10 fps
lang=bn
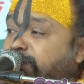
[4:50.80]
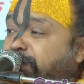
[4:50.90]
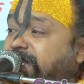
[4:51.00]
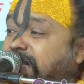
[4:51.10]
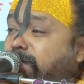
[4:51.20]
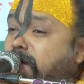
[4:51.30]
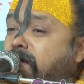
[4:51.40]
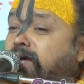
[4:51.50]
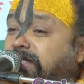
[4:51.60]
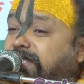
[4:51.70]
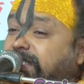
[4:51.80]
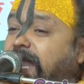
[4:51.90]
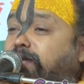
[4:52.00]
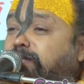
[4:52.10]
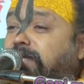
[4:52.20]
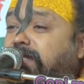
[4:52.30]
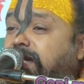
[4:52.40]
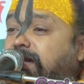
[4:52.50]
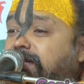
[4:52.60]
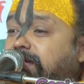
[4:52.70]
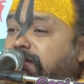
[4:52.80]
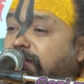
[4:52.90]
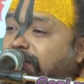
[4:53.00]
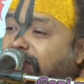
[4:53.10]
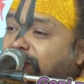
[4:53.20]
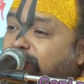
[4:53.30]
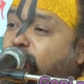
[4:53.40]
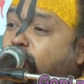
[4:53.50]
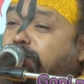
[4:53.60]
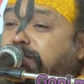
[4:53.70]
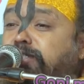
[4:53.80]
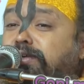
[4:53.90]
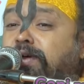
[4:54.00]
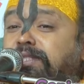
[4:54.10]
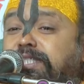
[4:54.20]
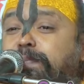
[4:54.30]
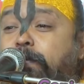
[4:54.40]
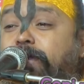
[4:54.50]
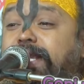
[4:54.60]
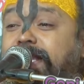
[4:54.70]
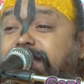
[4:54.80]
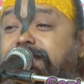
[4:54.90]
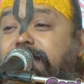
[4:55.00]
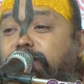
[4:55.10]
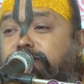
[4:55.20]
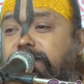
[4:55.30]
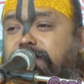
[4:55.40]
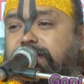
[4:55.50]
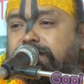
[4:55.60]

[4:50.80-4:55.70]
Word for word: পিতামহ হচ্ছে ঠাকুর দাদা তো অর্জুন হচ্ছে পরীক্ষিতের ঠাকুর দাদা